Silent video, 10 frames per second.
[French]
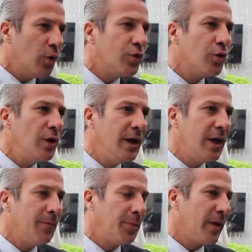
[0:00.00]

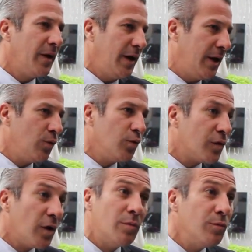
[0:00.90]
hôtelier et nous
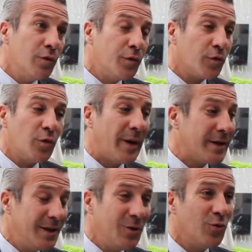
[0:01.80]
sommes, nous faisons
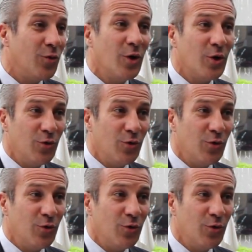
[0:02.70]
partie du,